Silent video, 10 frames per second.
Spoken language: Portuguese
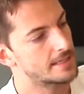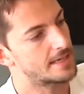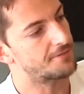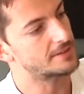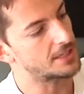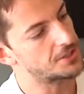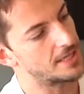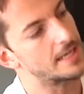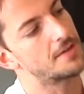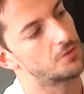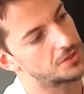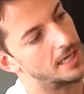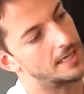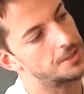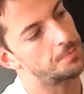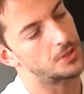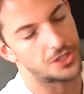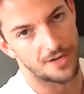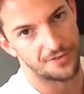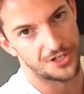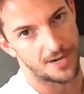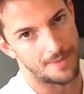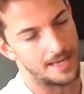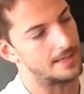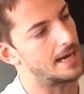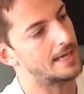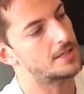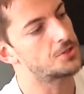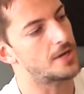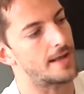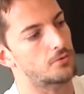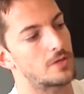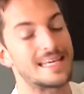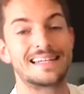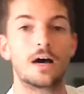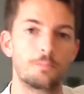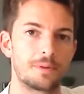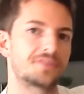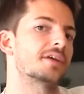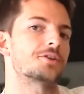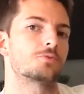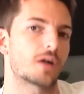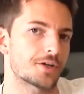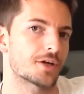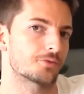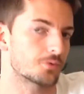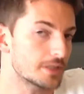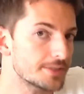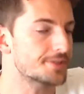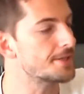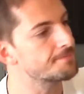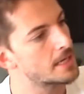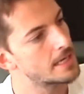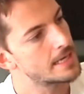que a vantagem dele é que você, além de poder já fechar a mala aqui direto e não precisar de um cadeado em si,